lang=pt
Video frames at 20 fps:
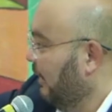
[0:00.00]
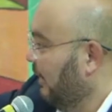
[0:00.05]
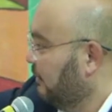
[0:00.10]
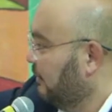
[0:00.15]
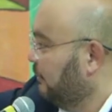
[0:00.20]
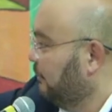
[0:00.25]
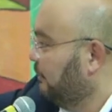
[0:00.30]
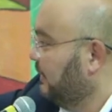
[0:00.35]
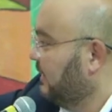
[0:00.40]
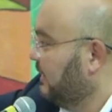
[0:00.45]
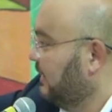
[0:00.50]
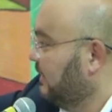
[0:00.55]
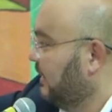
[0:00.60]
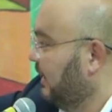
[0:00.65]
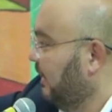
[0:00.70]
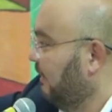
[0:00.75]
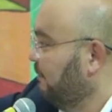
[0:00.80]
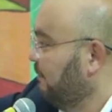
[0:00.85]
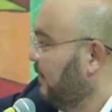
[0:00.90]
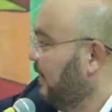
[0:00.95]
carro, a gente
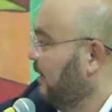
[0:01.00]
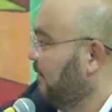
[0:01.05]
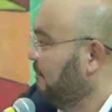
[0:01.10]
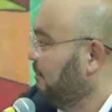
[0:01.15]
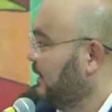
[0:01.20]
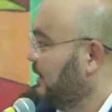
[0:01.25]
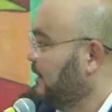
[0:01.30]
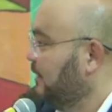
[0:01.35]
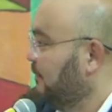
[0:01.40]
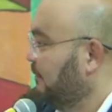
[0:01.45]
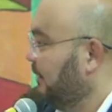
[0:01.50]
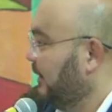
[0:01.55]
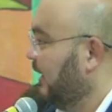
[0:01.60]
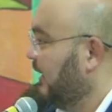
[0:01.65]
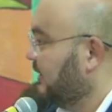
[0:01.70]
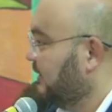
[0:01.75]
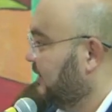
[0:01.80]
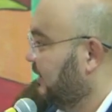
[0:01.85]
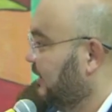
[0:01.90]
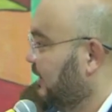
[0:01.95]
precisa pedir
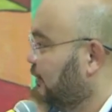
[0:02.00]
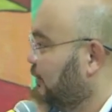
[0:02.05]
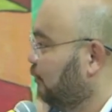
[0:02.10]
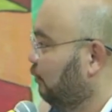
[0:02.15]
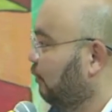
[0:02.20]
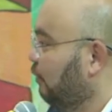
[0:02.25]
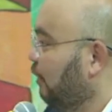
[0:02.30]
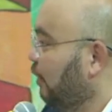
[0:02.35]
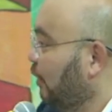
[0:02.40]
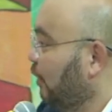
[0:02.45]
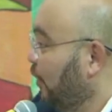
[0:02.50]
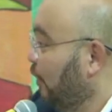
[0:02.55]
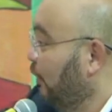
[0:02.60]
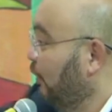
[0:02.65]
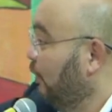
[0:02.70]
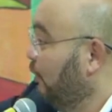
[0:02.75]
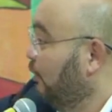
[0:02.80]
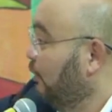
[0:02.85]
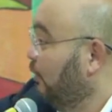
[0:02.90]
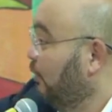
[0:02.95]
para a Sanesul.
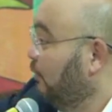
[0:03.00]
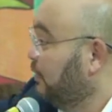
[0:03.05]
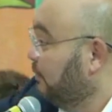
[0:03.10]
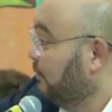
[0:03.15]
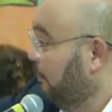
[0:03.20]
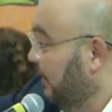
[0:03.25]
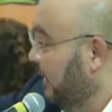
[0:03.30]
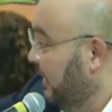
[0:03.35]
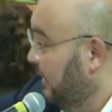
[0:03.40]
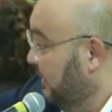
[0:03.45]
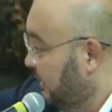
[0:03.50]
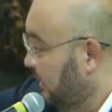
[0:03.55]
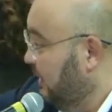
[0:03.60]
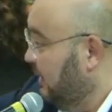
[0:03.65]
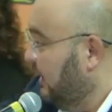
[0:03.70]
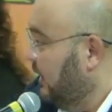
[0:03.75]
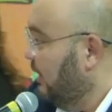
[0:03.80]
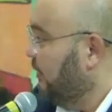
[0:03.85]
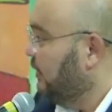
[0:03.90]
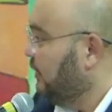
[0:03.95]
Não
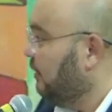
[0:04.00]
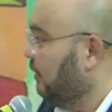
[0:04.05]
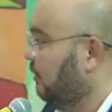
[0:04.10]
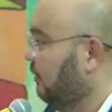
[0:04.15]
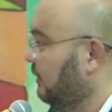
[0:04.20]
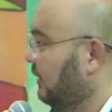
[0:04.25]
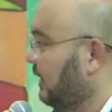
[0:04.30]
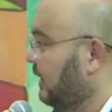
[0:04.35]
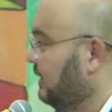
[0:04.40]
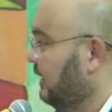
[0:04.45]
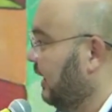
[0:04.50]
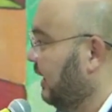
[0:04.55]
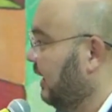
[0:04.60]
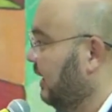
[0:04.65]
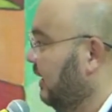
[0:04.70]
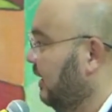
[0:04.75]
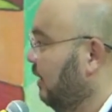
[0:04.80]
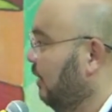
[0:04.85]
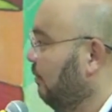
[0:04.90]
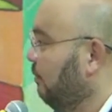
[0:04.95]
espante não isso
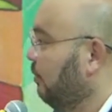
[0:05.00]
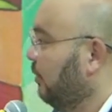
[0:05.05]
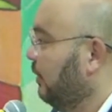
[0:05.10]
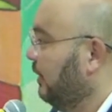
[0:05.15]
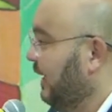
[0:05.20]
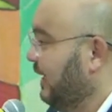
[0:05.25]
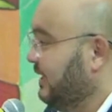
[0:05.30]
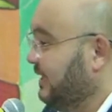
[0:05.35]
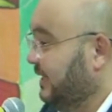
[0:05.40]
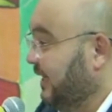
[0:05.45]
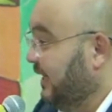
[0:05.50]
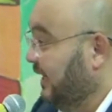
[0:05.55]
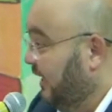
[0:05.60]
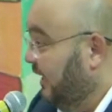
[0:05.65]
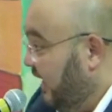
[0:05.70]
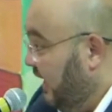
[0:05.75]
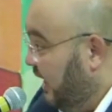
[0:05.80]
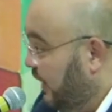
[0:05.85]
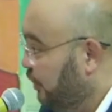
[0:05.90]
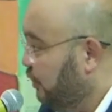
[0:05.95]
acontecer, porque esse
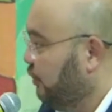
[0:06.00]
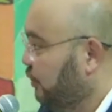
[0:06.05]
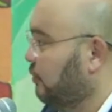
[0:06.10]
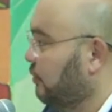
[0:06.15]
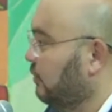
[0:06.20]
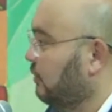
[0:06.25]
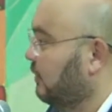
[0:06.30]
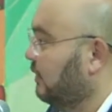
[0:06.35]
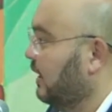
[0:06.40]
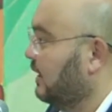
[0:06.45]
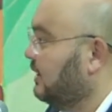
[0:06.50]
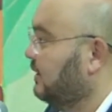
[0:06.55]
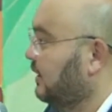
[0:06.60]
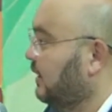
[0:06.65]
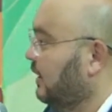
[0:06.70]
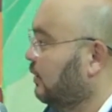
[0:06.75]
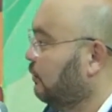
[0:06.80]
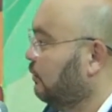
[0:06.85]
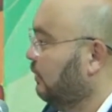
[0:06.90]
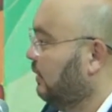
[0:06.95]
lixo da
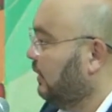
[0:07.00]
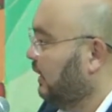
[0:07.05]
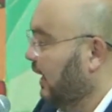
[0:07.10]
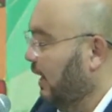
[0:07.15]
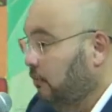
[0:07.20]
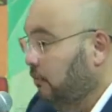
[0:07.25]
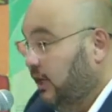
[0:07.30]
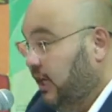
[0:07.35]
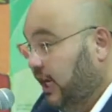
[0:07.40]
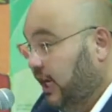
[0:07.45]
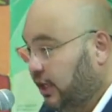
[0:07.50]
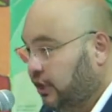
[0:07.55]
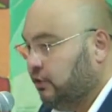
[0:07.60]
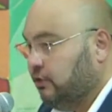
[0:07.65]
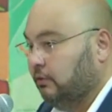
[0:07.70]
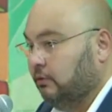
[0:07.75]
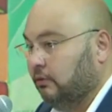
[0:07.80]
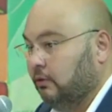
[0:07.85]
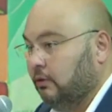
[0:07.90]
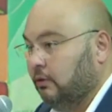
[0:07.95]
Sanesul, que é um
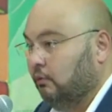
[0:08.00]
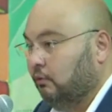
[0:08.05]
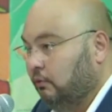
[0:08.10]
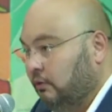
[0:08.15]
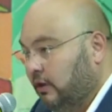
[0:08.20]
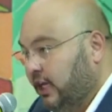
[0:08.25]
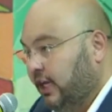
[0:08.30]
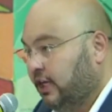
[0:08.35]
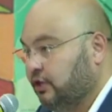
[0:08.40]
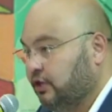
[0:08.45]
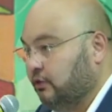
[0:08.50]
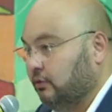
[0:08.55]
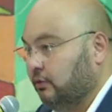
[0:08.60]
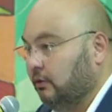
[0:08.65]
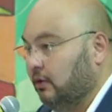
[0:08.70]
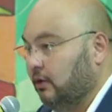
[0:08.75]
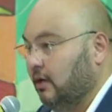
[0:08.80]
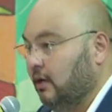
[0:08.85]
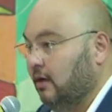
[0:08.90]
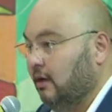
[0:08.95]
lixo, um
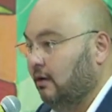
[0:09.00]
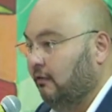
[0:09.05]
lixo,